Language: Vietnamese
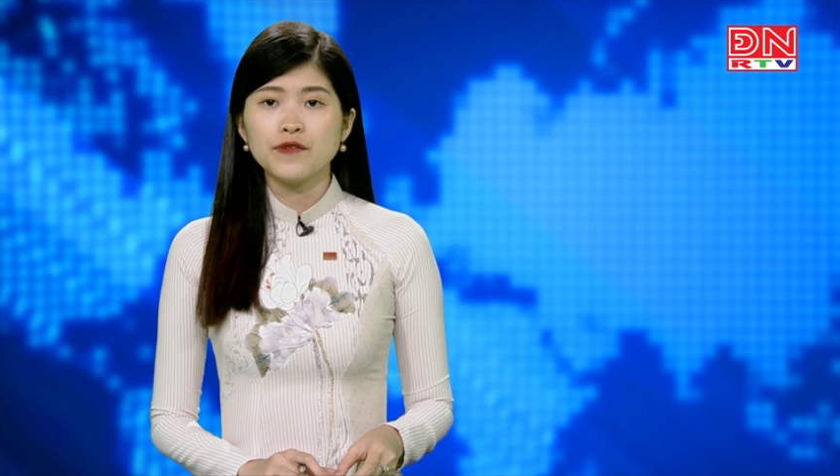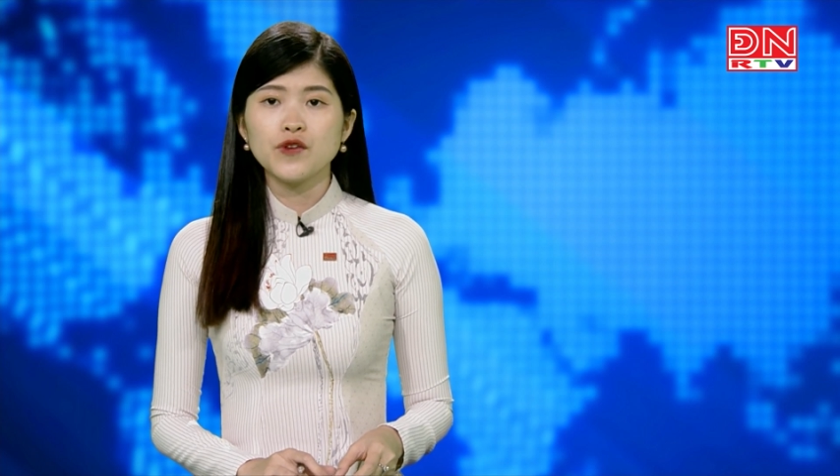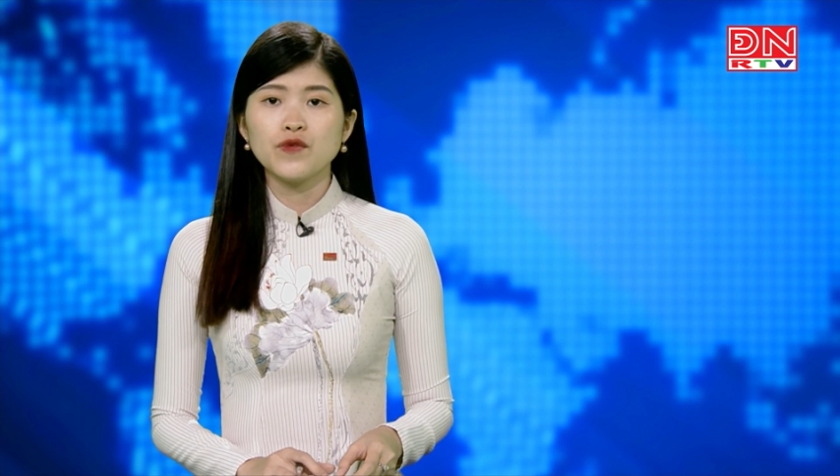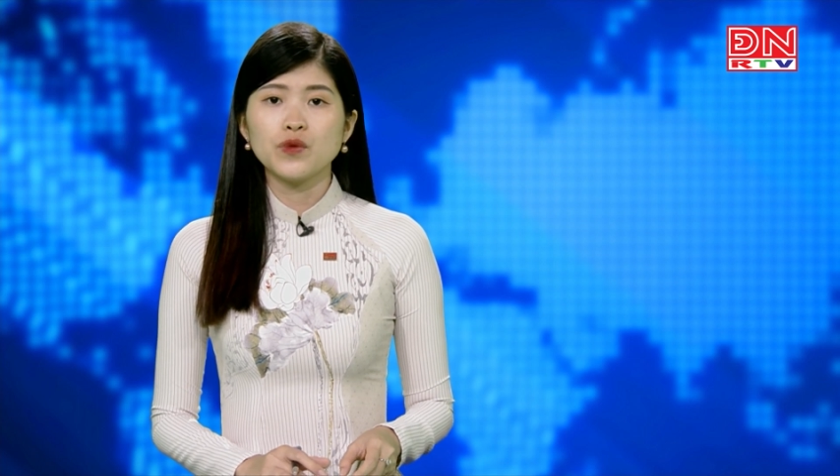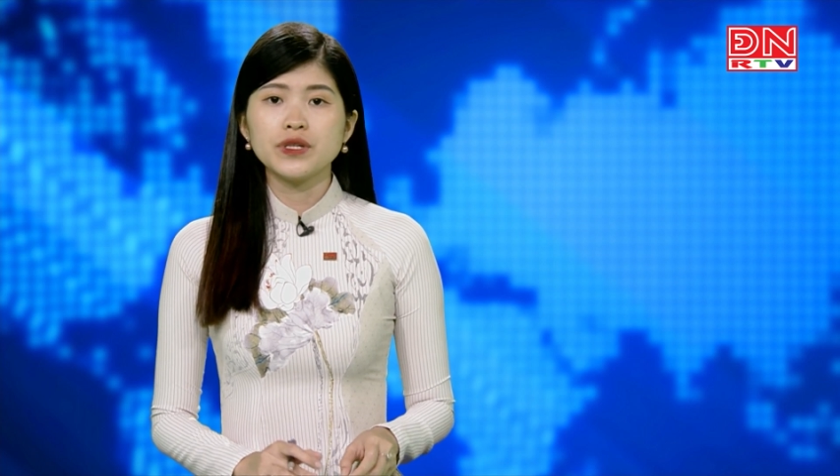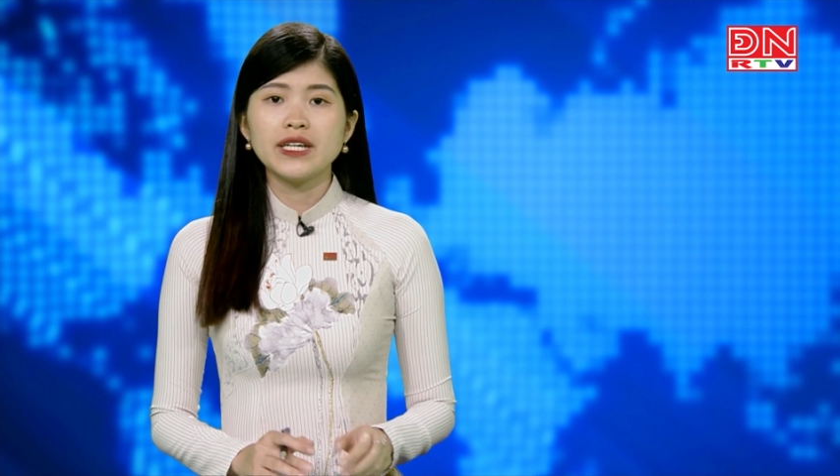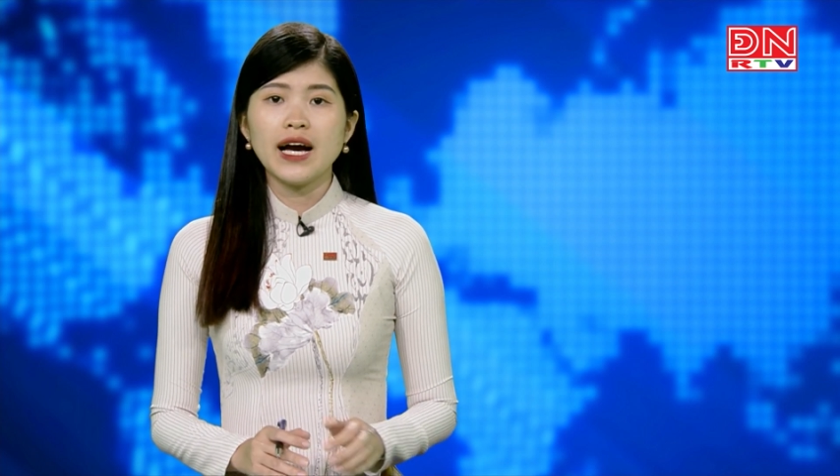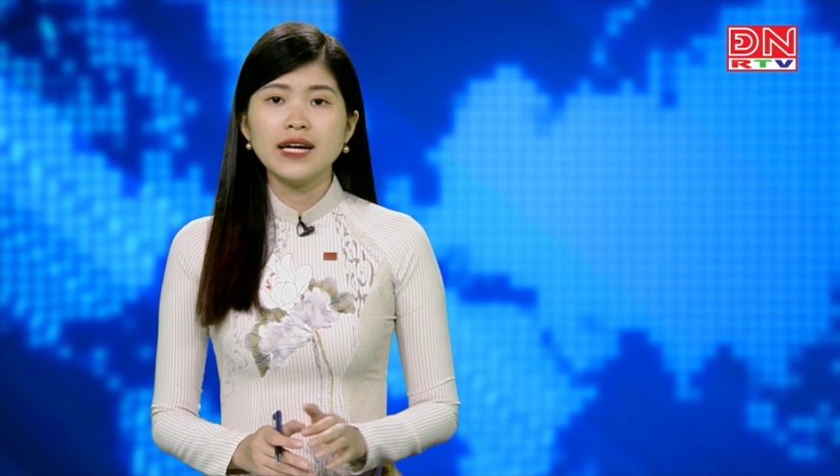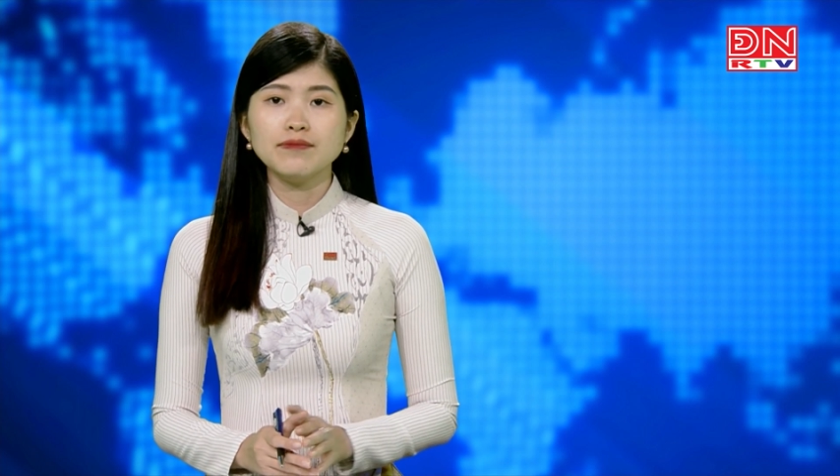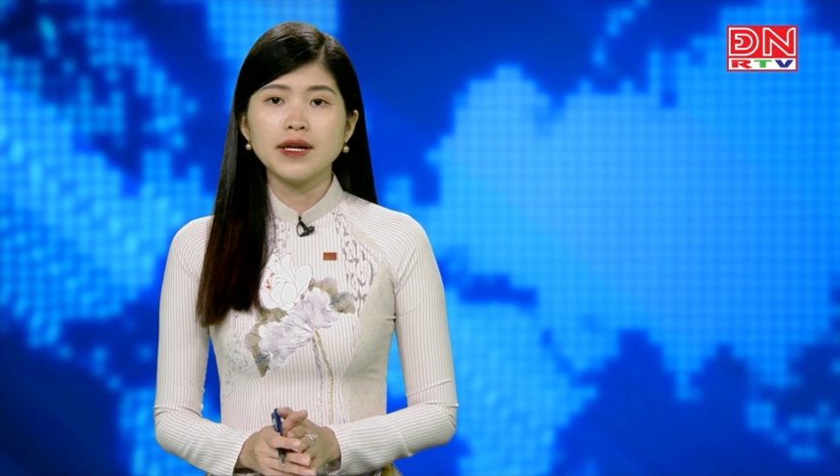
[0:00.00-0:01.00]
phục vụ dự
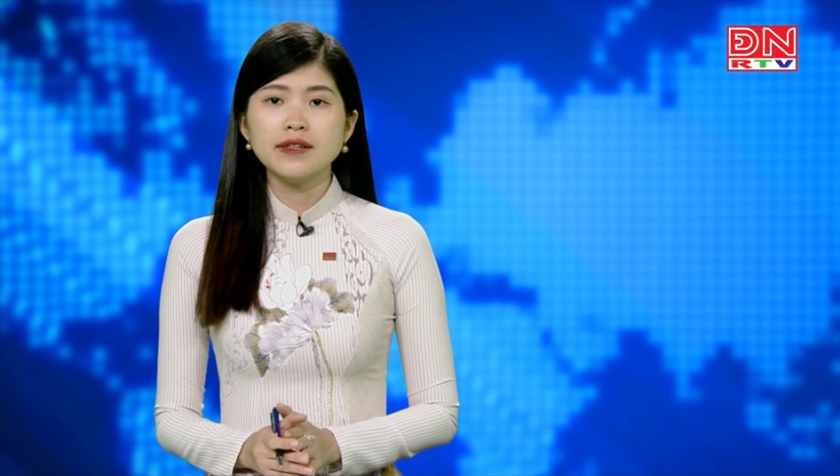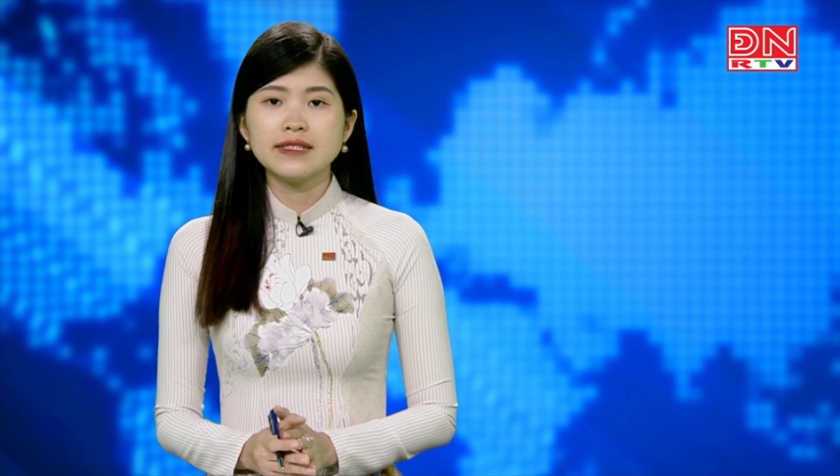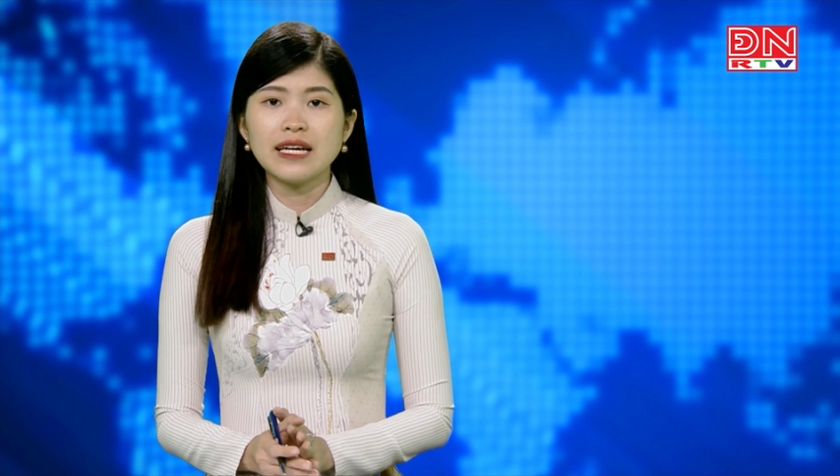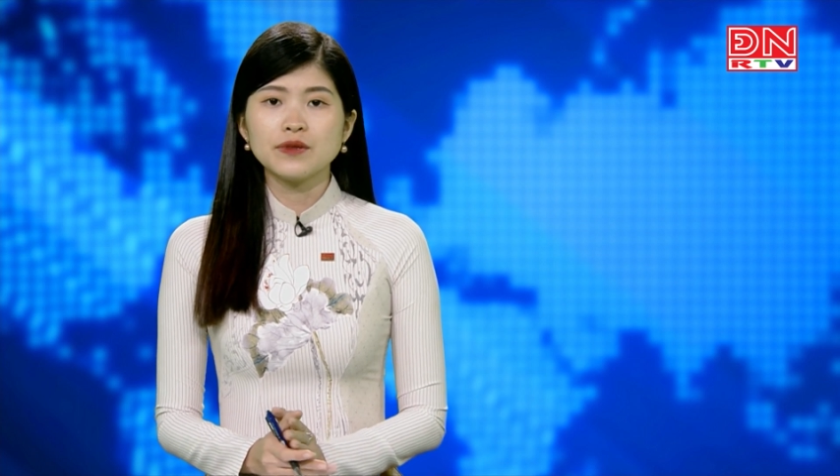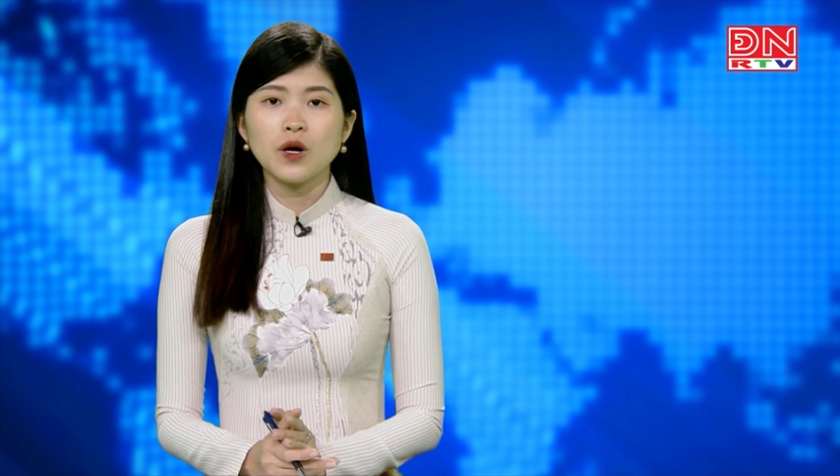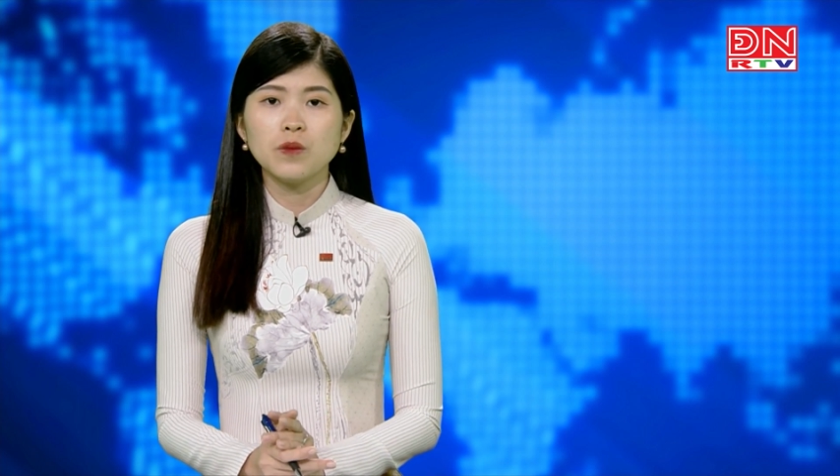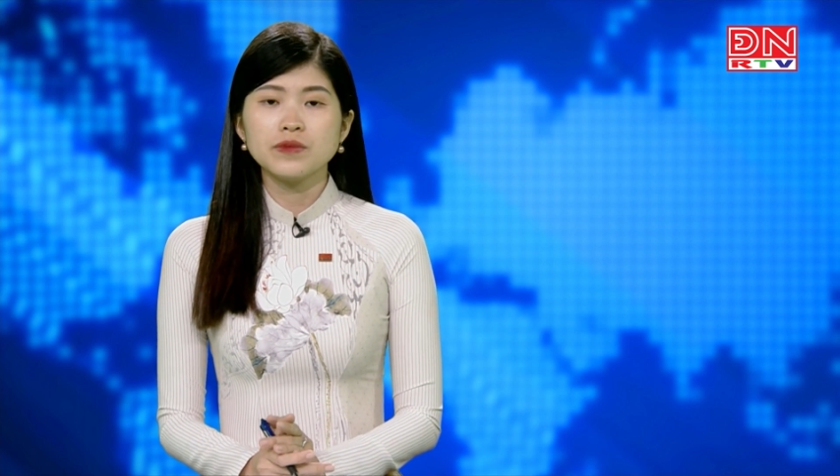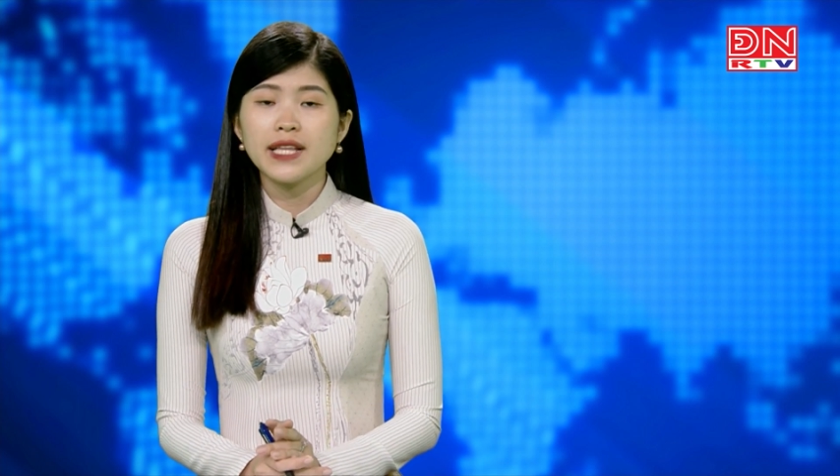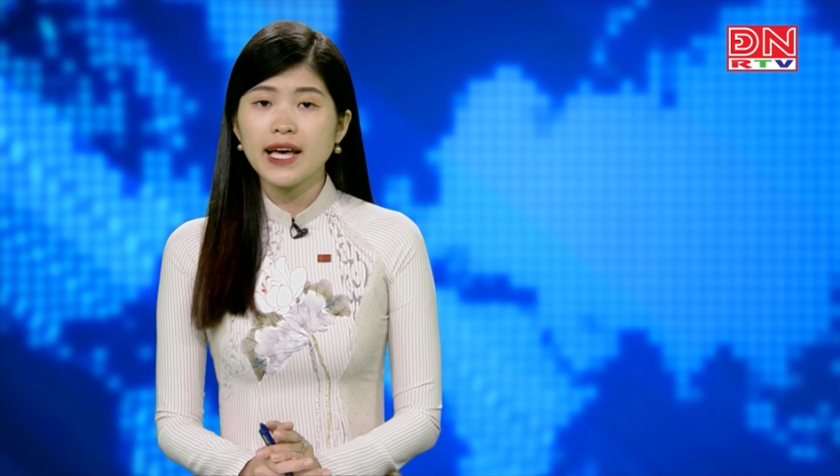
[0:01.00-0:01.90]
án mở đường giao thông